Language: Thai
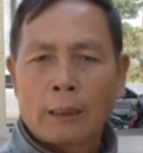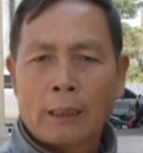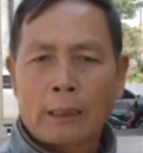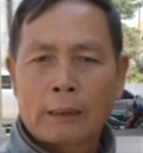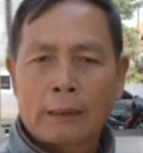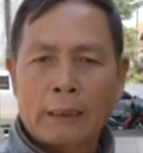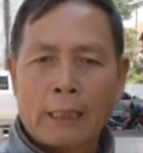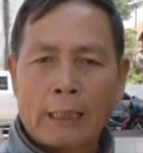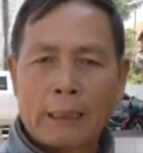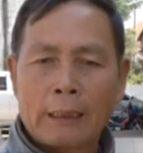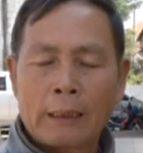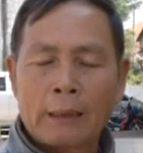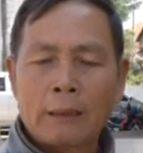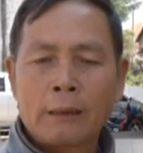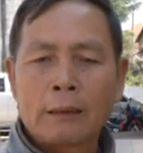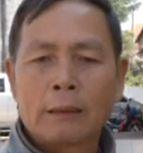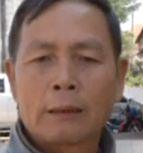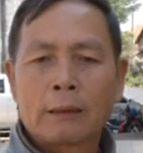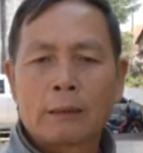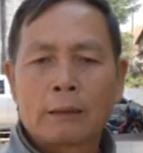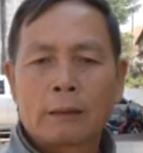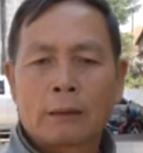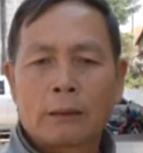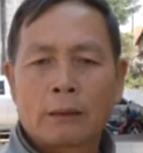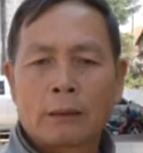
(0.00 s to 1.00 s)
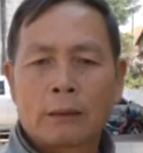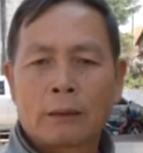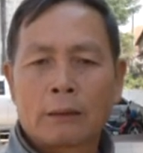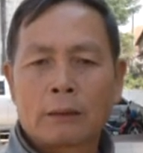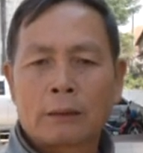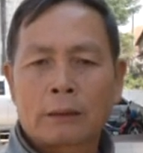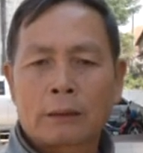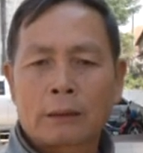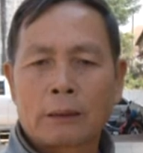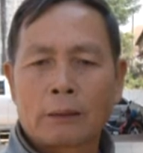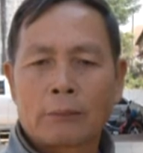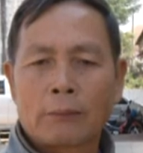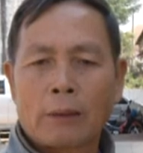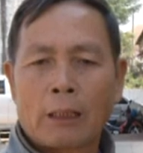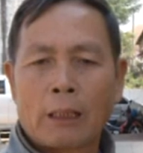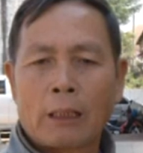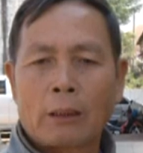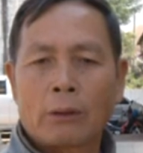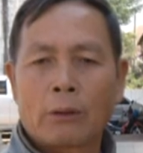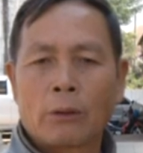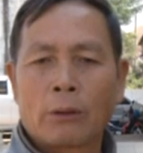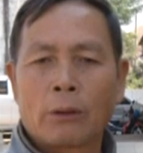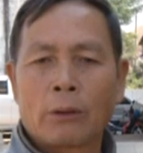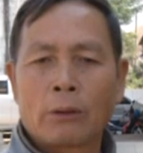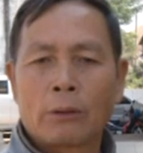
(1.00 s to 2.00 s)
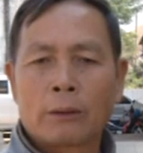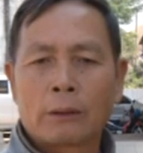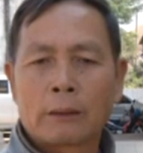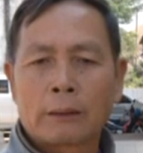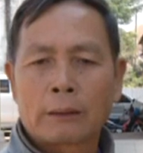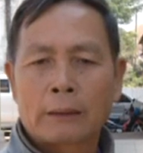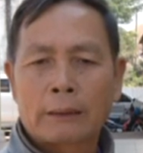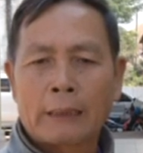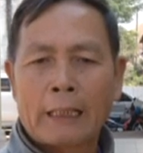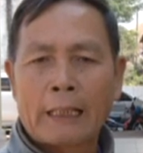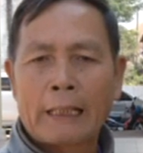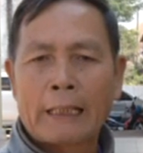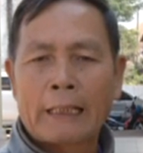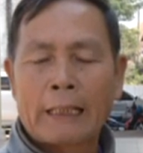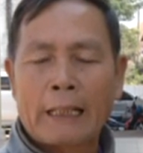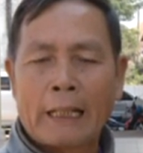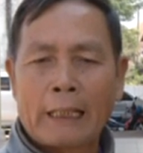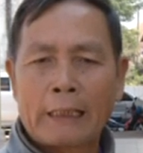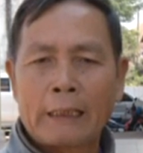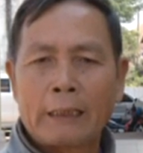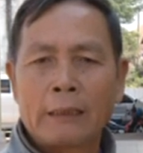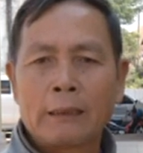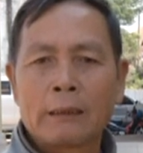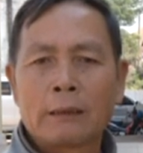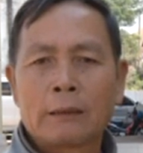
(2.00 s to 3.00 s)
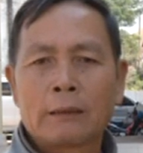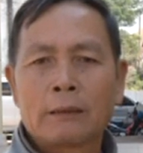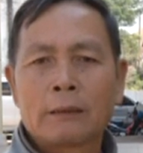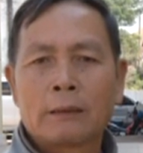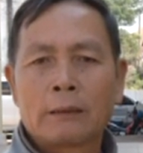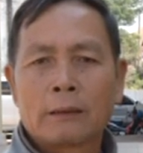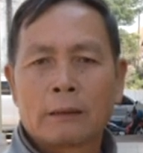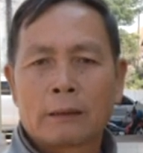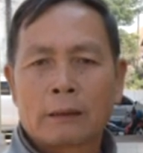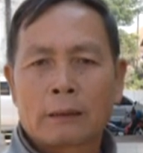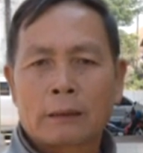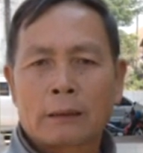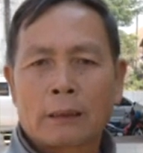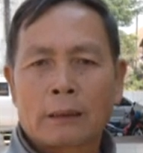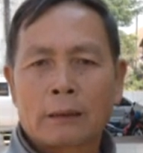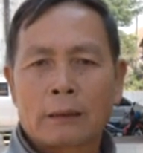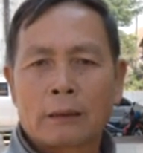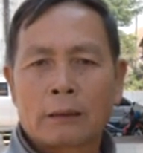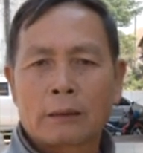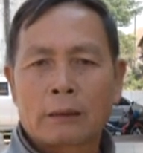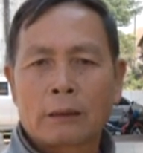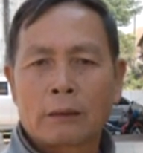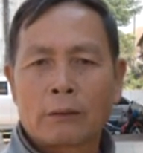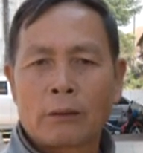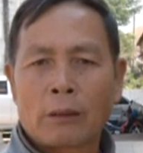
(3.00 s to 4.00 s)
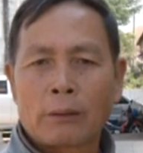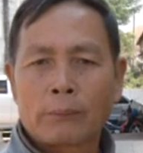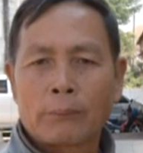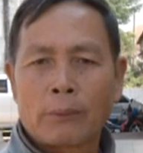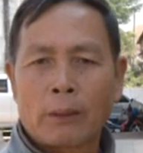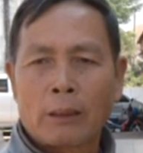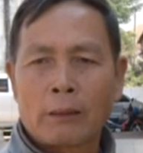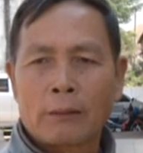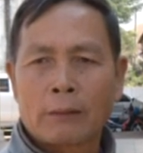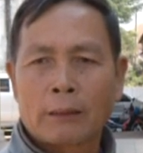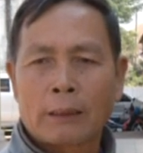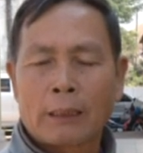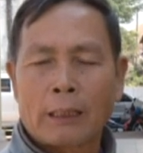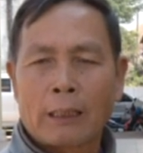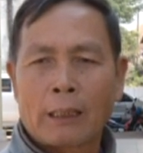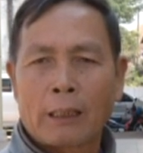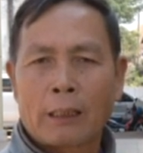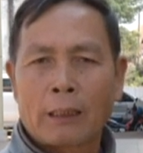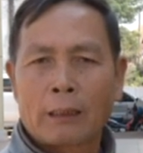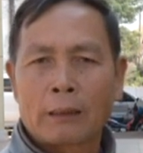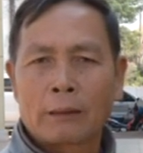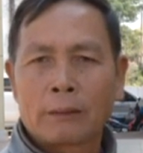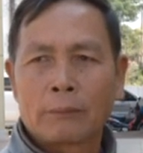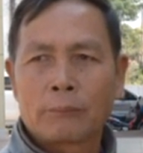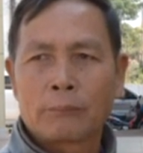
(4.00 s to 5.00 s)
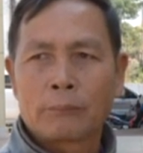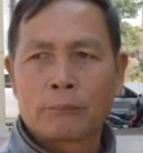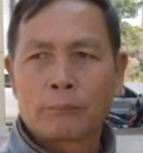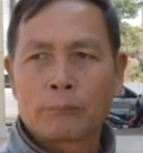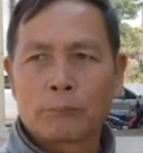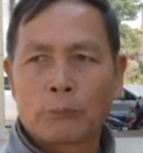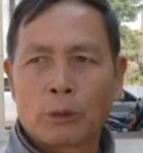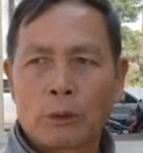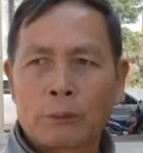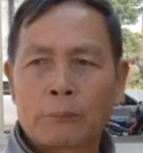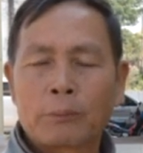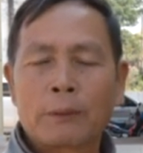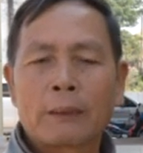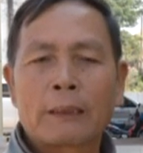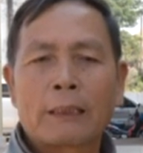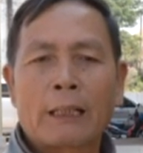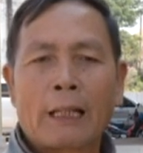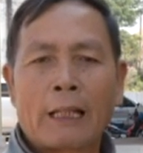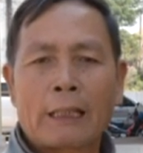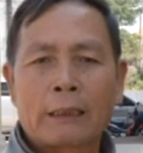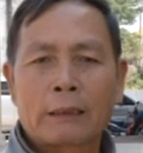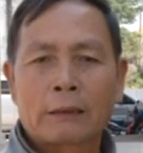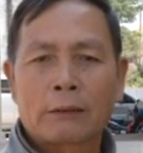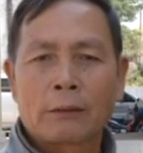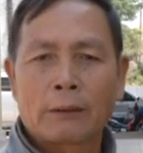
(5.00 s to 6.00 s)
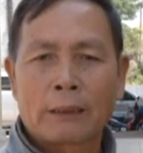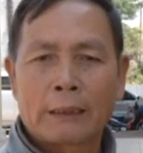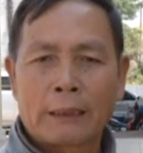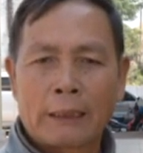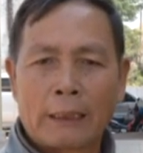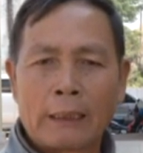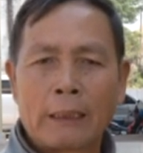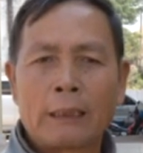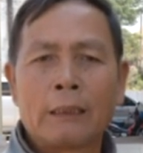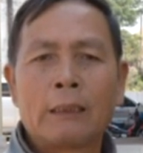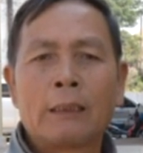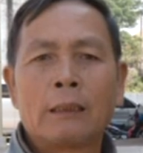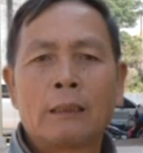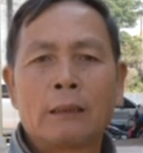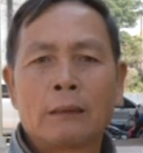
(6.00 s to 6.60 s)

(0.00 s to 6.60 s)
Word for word: อันใดเนาะทือว่าโอ้ แก้ไข อาจารย์เนี่ยถือว่าพวกเฮาก็บุญพื้นฐานถือว่าดี